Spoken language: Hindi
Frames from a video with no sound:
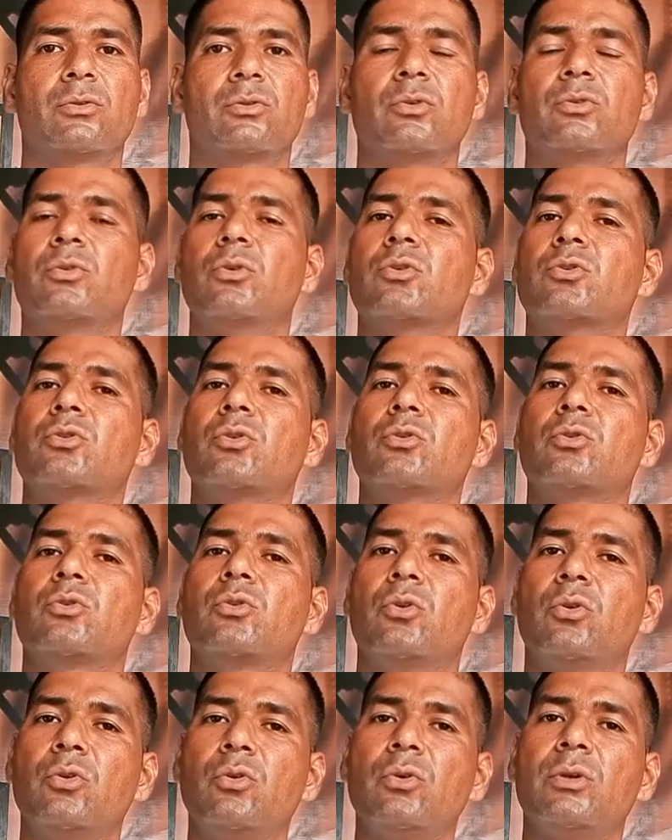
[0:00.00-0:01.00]
तो दोस्तों
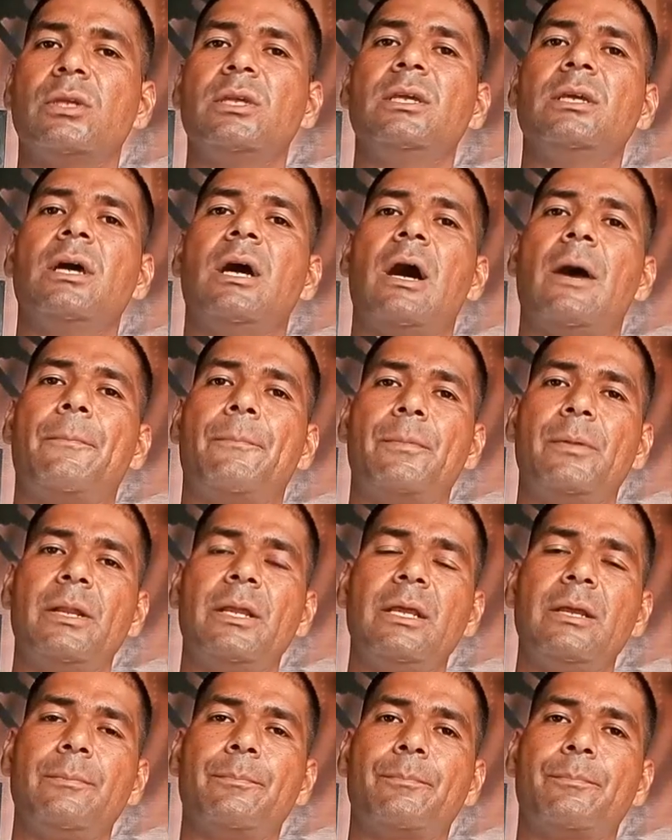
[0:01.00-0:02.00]
दोनों ही
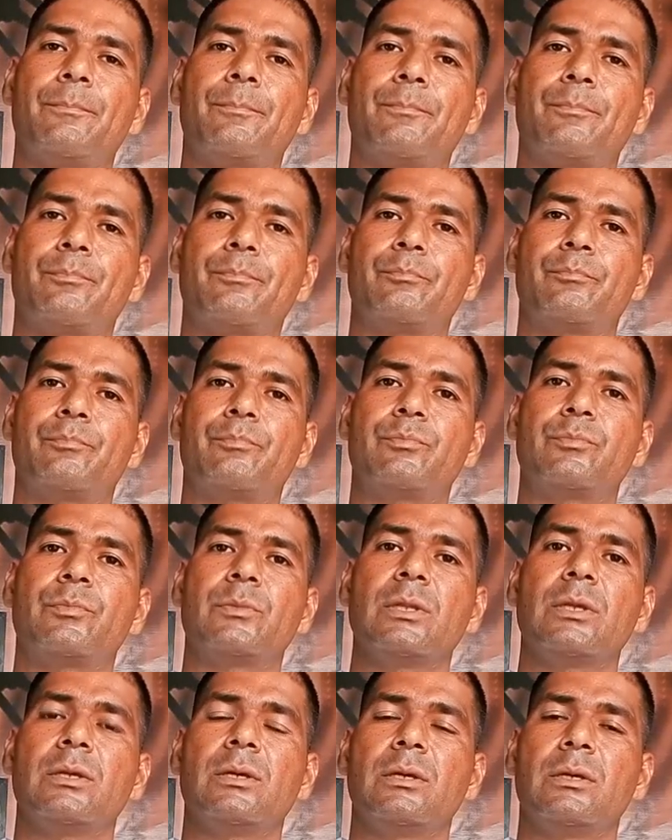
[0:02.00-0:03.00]
अपने
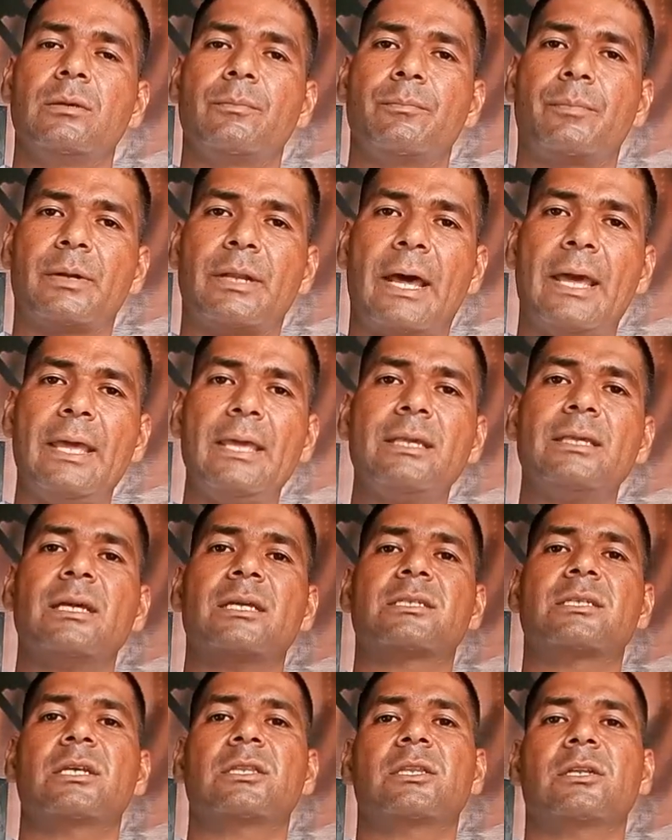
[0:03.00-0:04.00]
पढ़ाई के
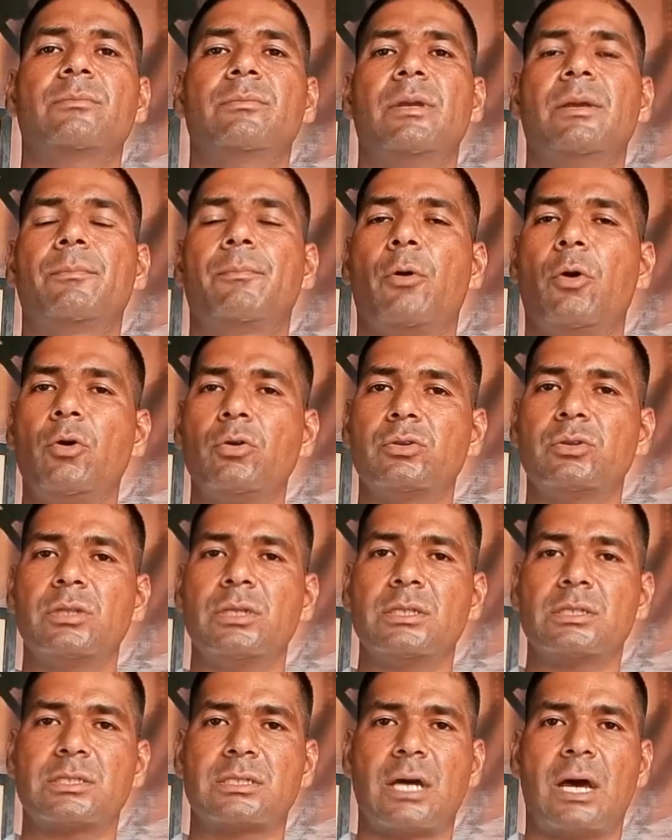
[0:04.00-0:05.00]
क्षेत्र में बहुत
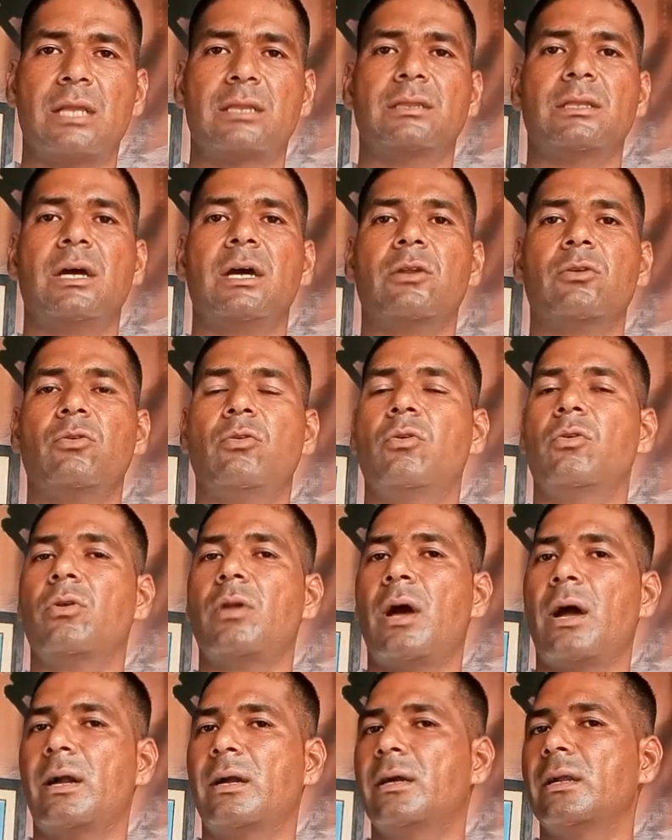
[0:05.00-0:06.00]
ही शानदार
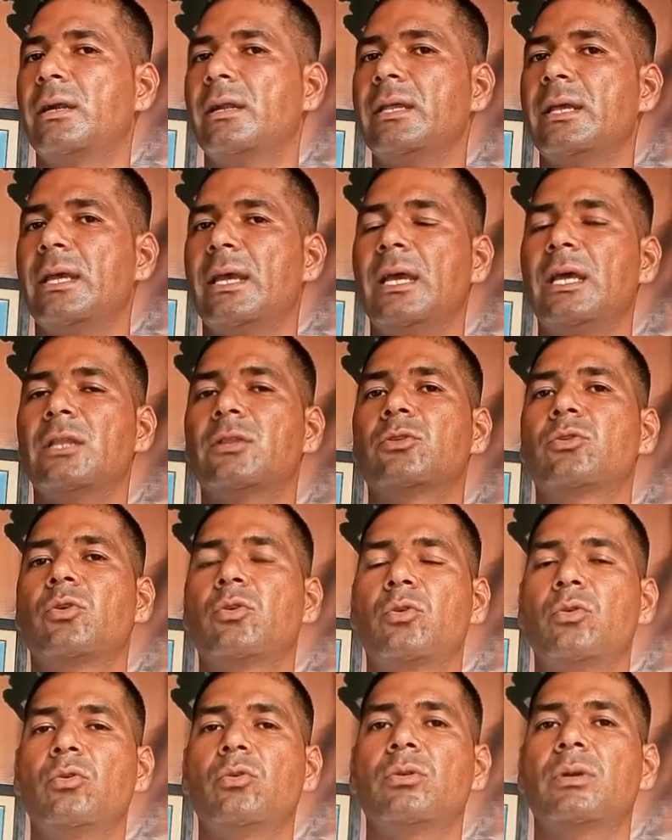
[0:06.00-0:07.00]
और अग्रणी हैं
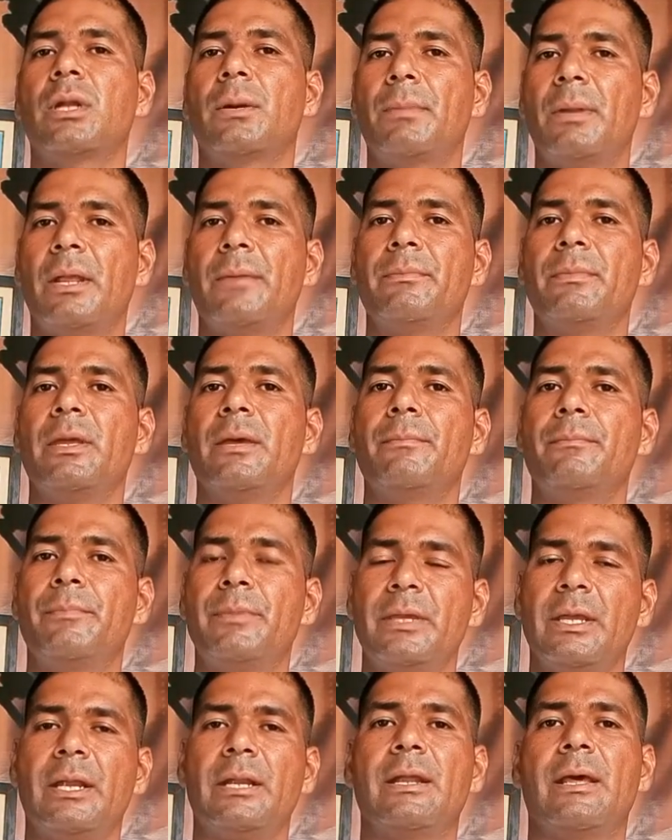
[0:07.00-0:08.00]
दोनों डबल एम ए
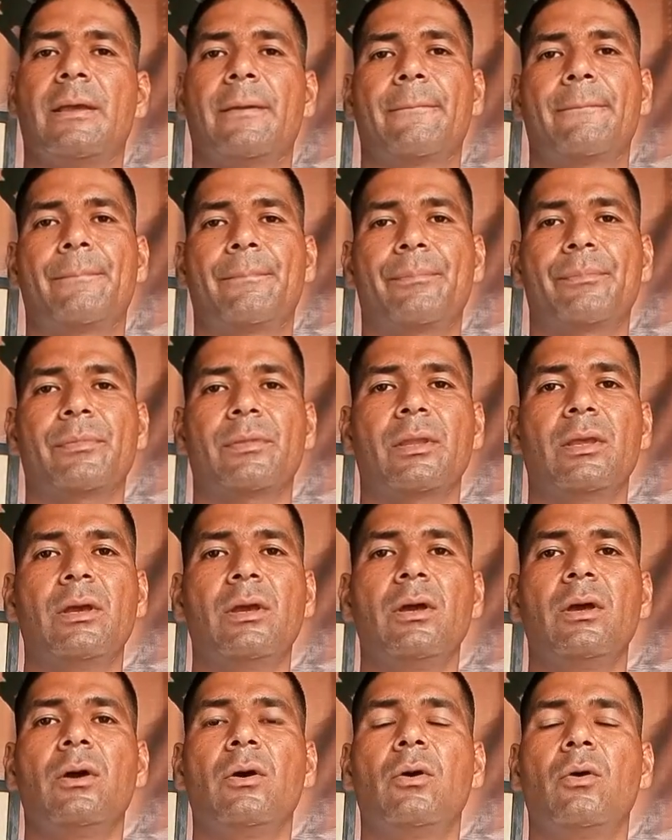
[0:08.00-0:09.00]
बी एड हैं
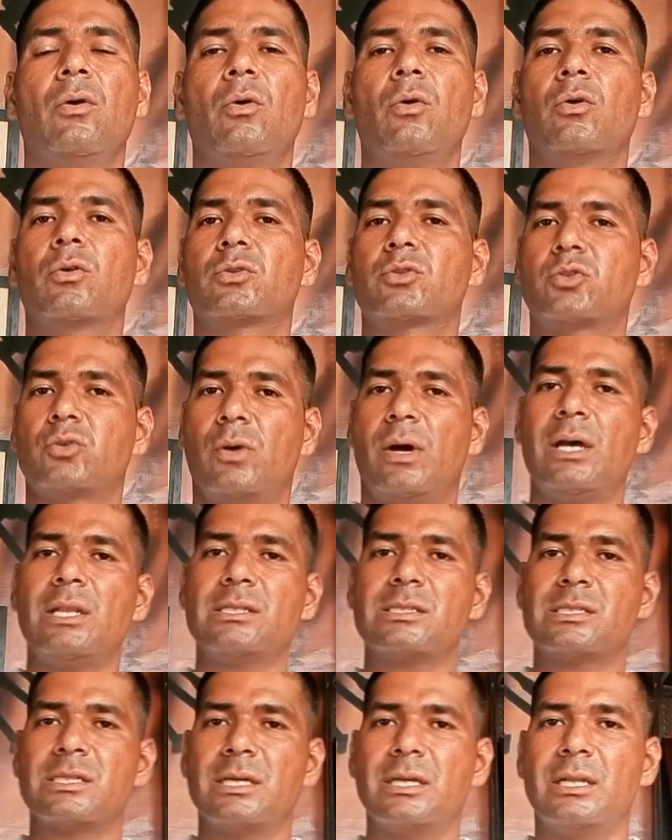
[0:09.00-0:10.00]
और
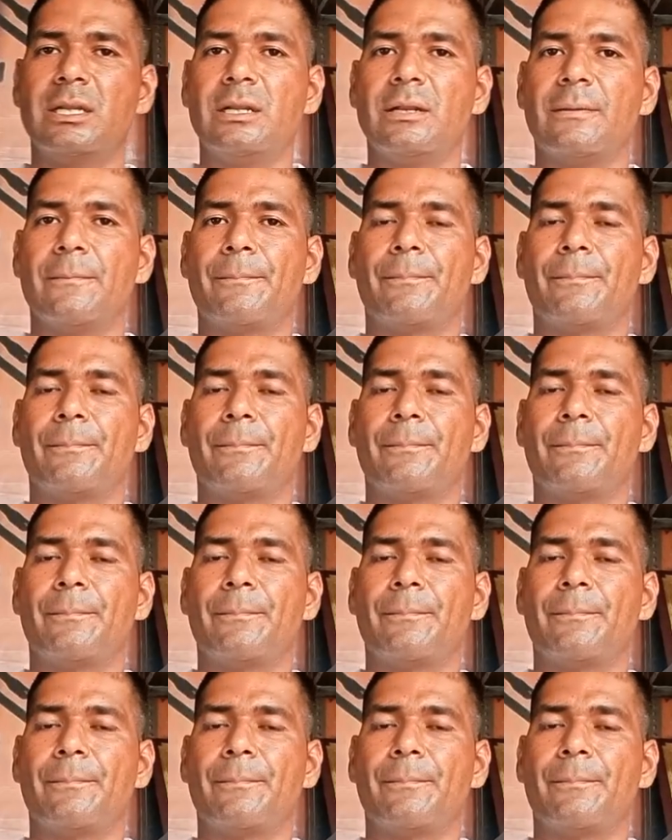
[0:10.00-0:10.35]
चौहान सर